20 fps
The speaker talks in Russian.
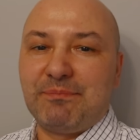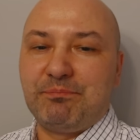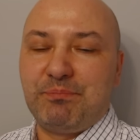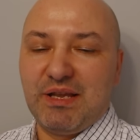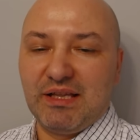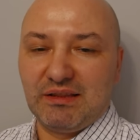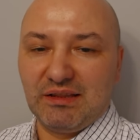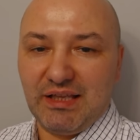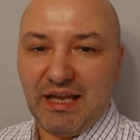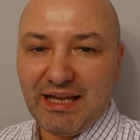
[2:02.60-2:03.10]

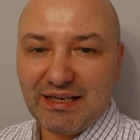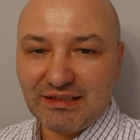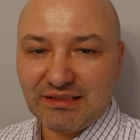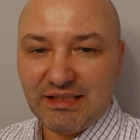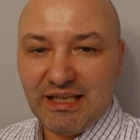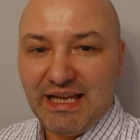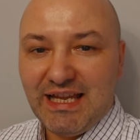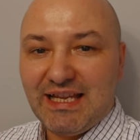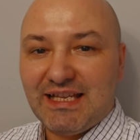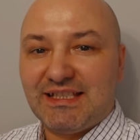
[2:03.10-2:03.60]
«Белард»
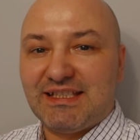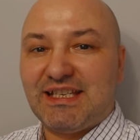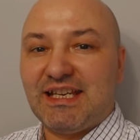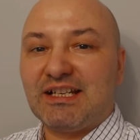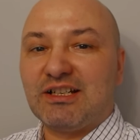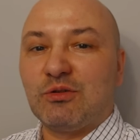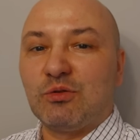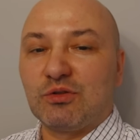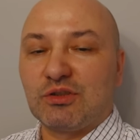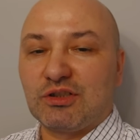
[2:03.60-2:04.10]

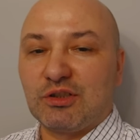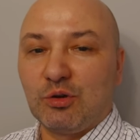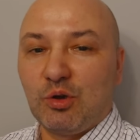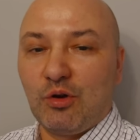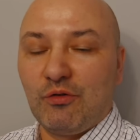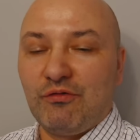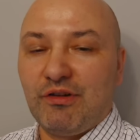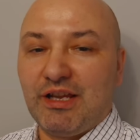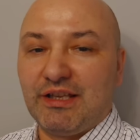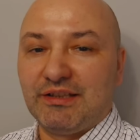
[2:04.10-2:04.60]
тех
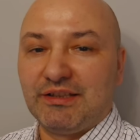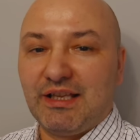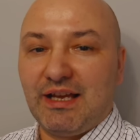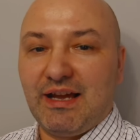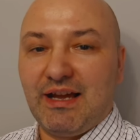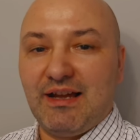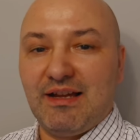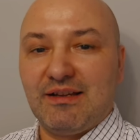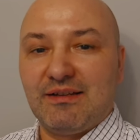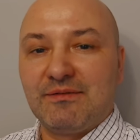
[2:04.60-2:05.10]
условия
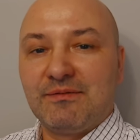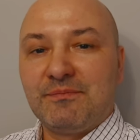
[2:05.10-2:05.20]
на